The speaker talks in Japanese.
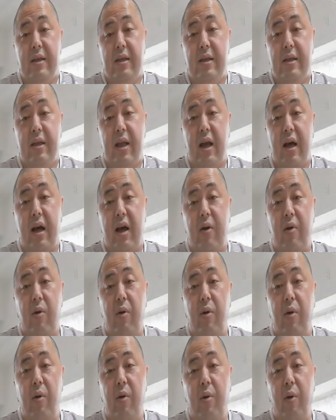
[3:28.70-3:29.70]
なんか
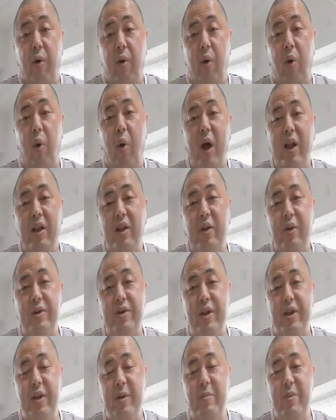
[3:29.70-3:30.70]
こう、ほわっとし
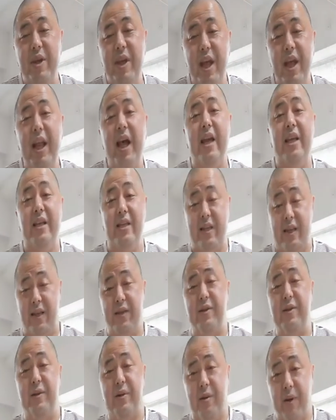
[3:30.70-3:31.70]
てて見えないんで
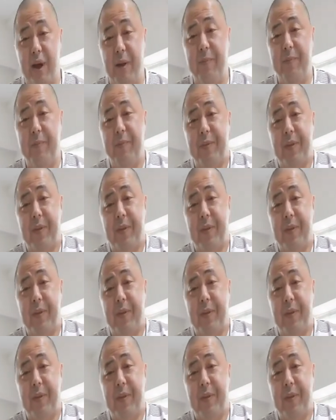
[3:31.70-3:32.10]
すよね。